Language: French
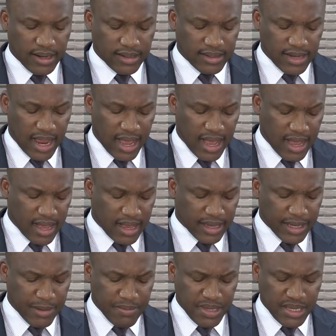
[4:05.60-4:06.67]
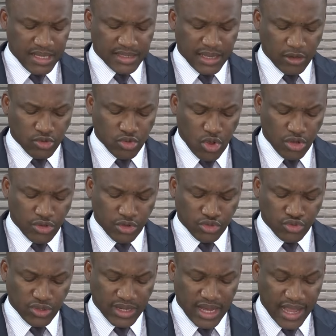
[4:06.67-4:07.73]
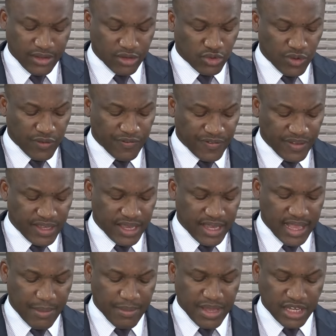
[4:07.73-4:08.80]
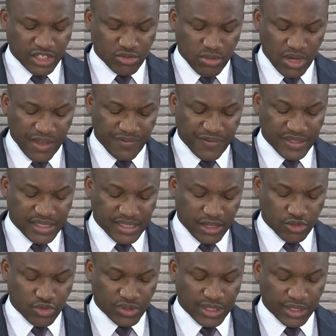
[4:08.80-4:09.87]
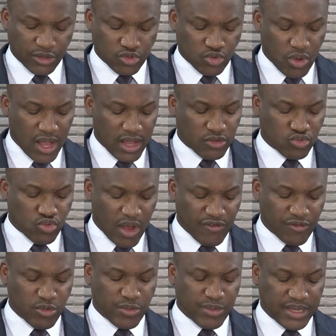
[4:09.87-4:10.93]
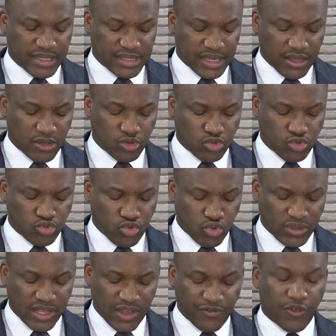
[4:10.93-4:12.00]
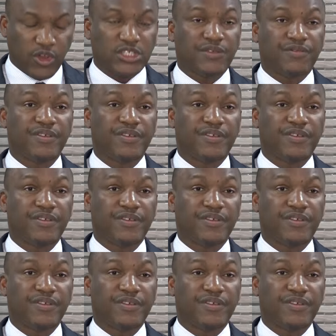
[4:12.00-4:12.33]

La remise en ordre du cadre de vie et l'aménagement efficient du territoire doivent mobiliser toutes les forces